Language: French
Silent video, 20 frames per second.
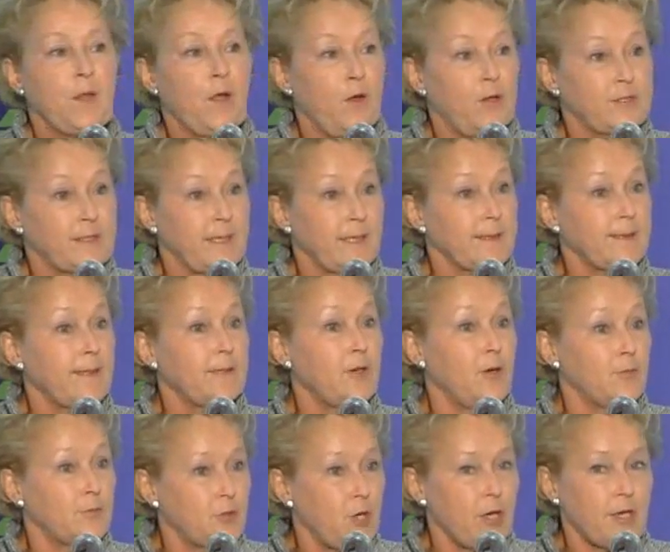un certain
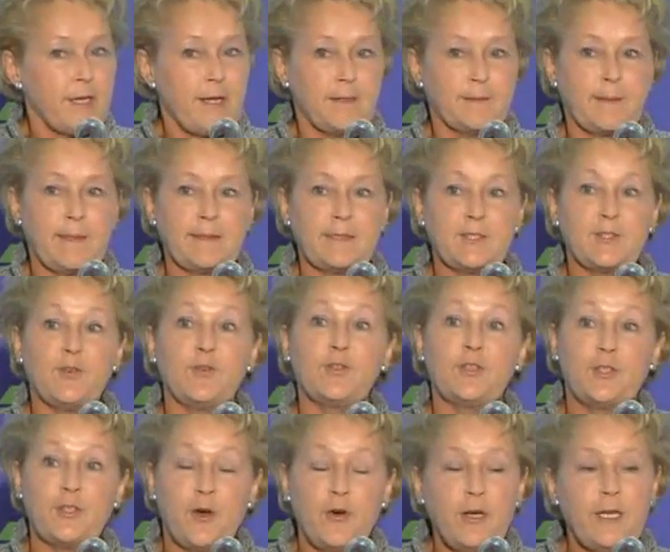nombre d'orientations
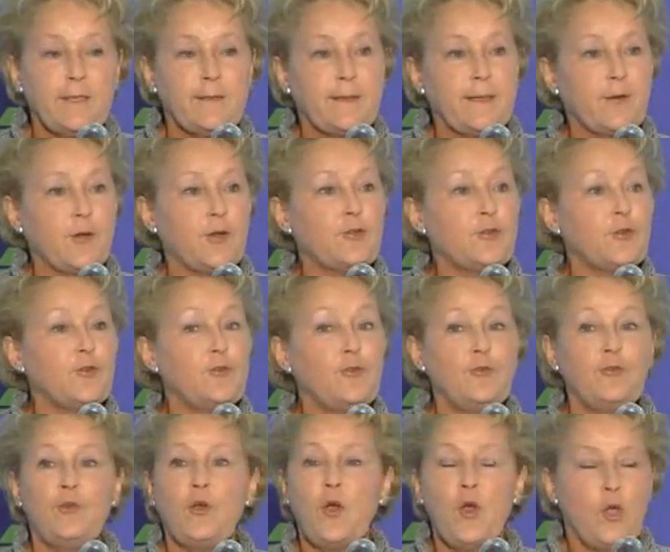qui ont été
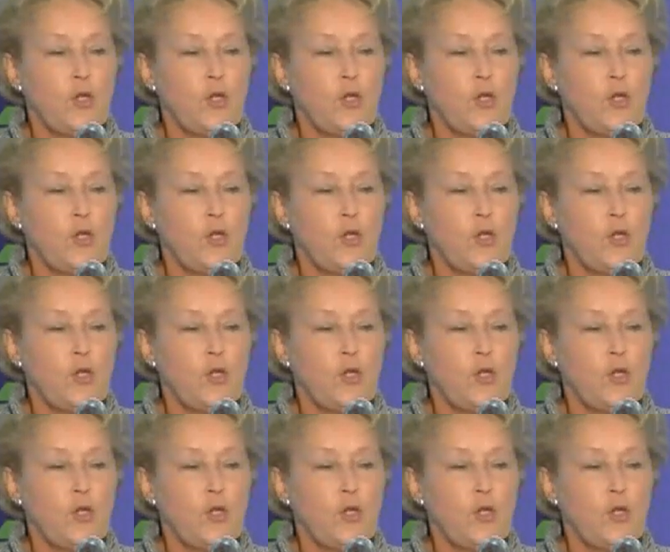retenues